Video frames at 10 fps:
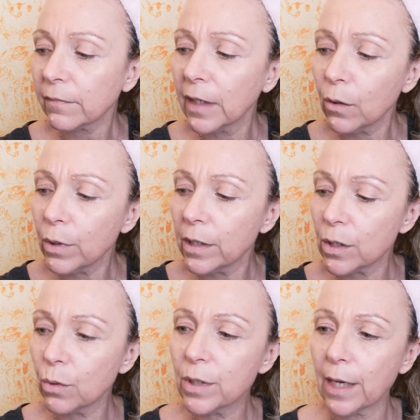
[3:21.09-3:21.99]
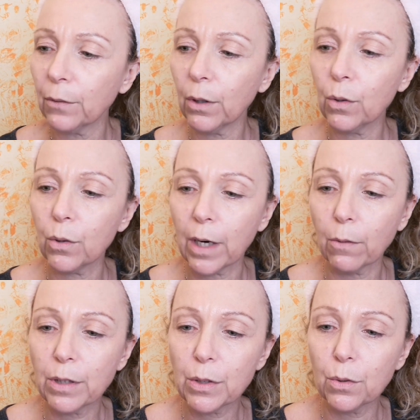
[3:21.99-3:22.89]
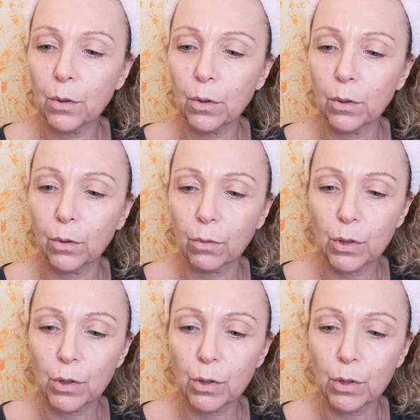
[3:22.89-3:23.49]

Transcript: e quindi sto usando ancora questo,